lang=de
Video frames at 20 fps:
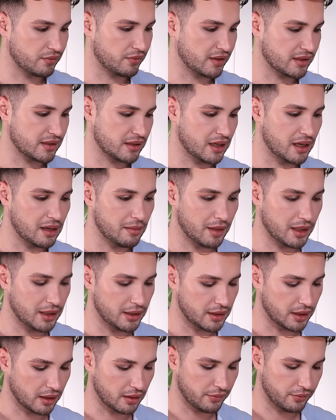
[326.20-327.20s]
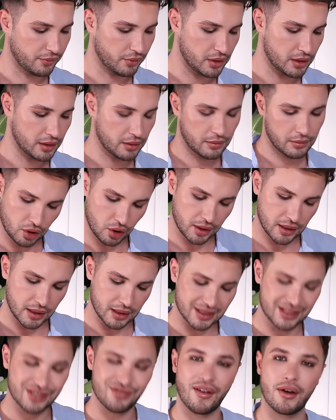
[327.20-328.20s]
fast ein halber Liter gefühlt. Doch
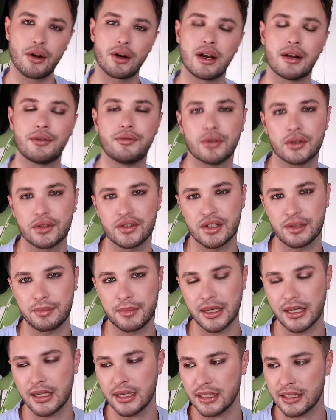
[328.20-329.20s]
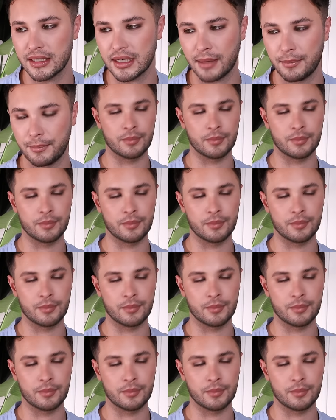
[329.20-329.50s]
hier, 240 Milliliter.